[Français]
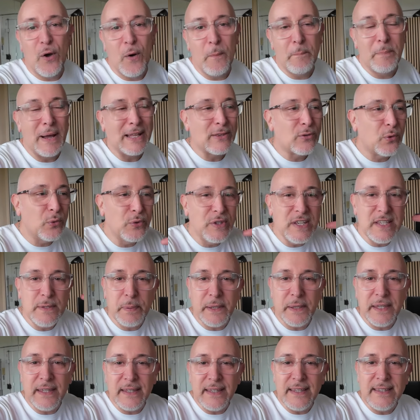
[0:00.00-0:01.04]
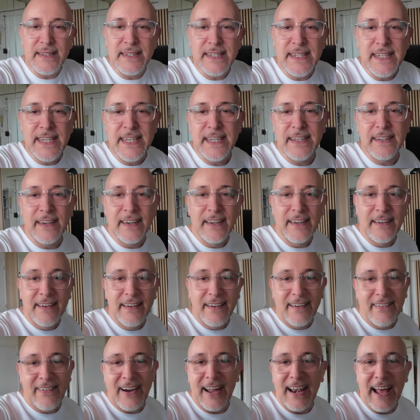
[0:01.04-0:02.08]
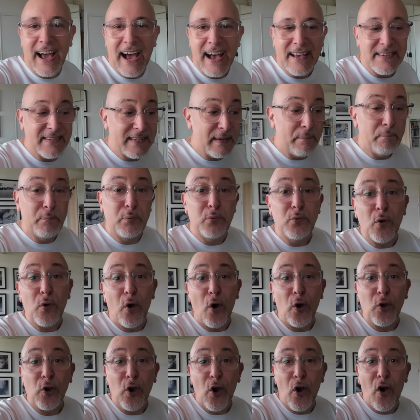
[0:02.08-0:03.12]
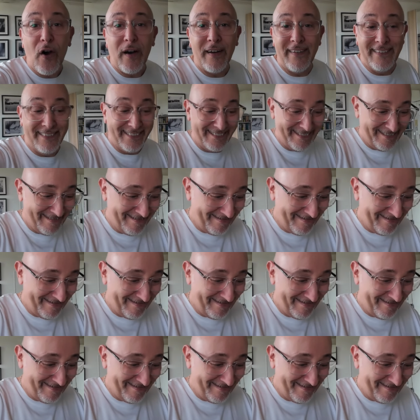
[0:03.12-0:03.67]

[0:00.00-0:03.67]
ans, pas trop d'esprit critique. Voilà, c'est pur encore.